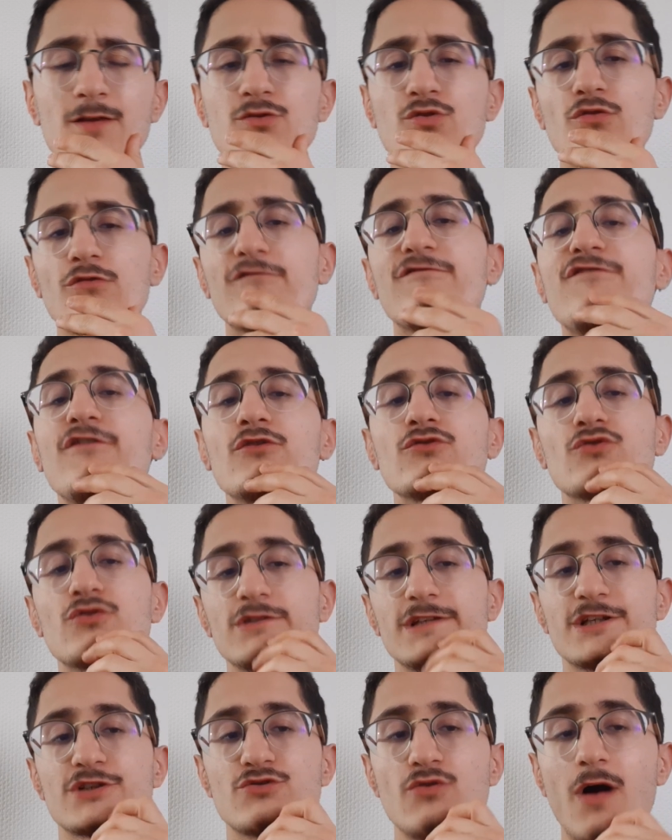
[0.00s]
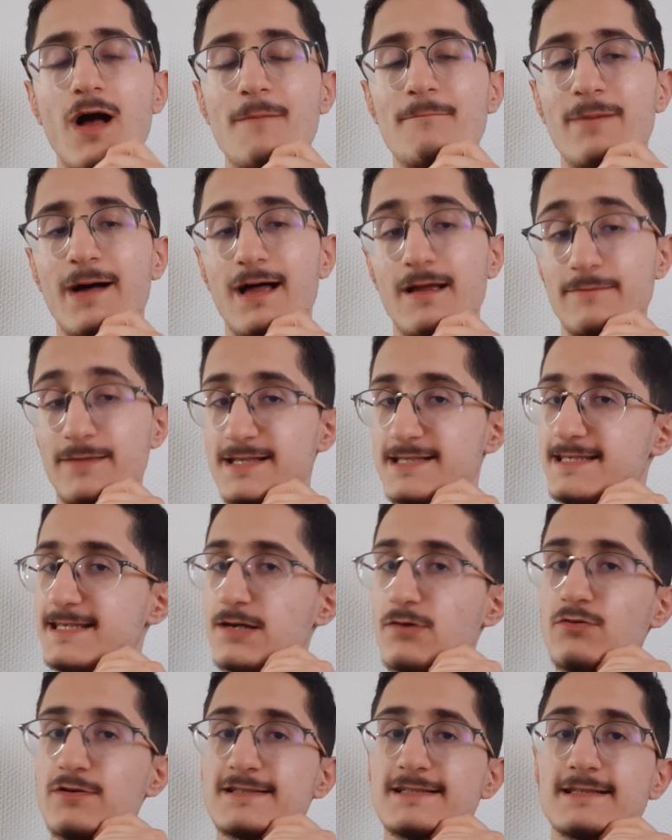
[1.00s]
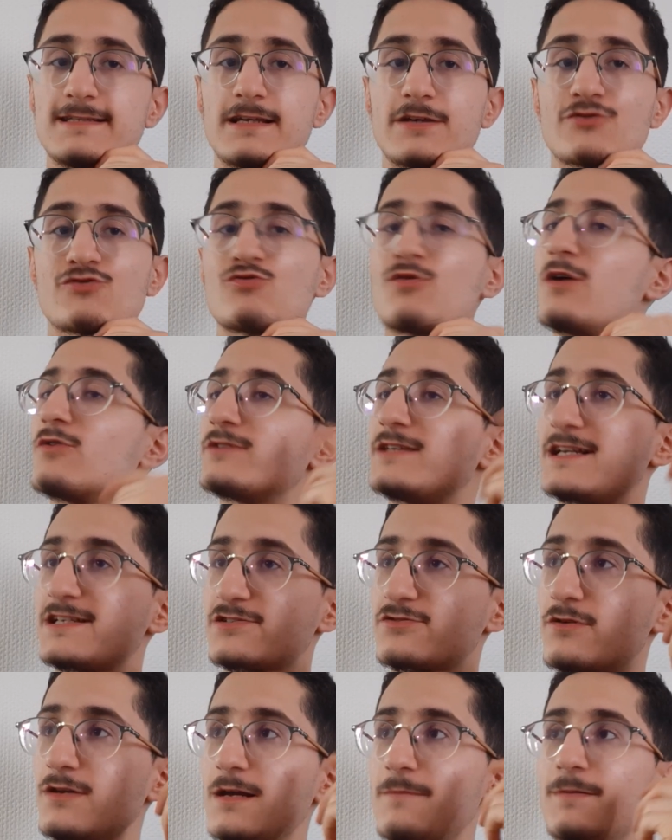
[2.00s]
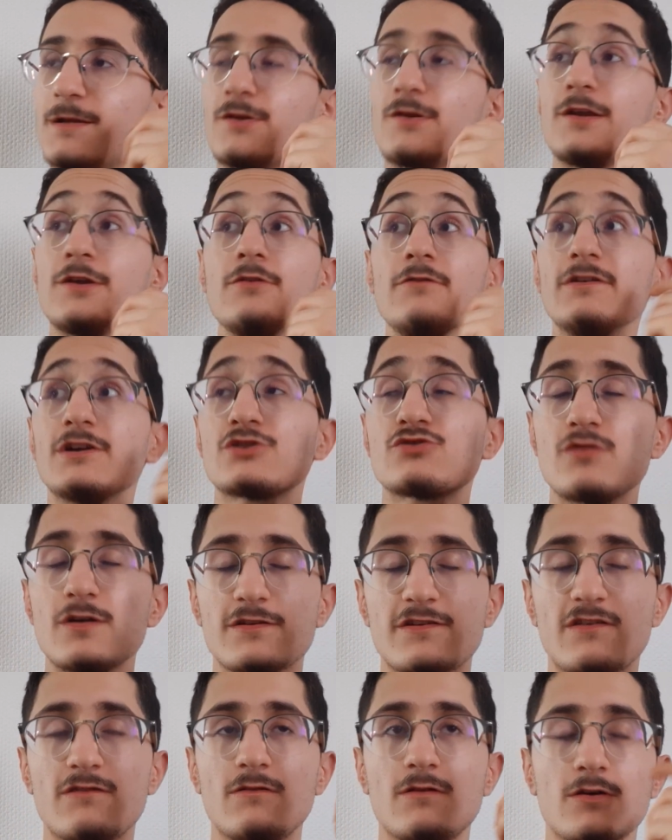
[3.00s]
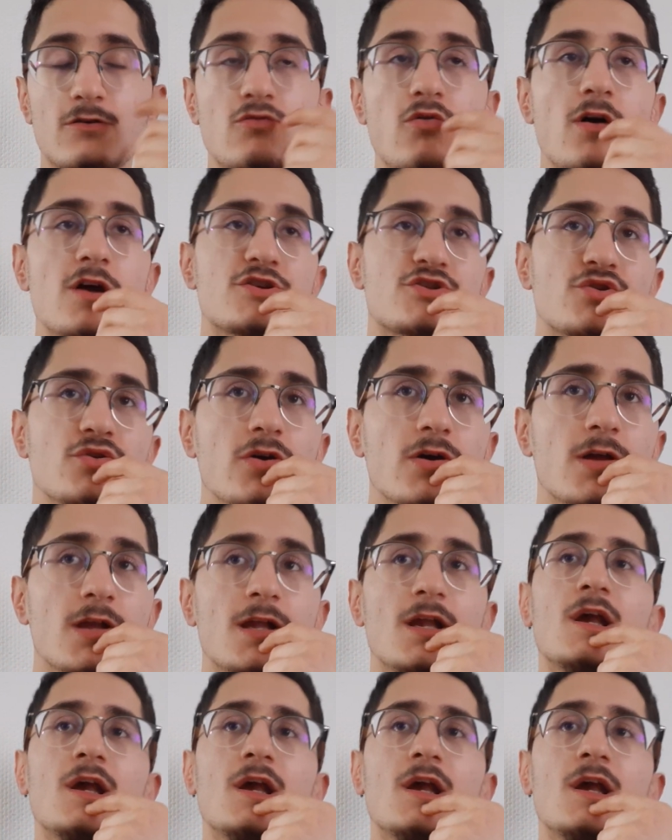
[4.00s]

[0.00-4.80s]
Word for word: de vendre des joueurs à paramètre zéro, c'est un choix audacieux de la part de la Juve, un choix euh, courageux.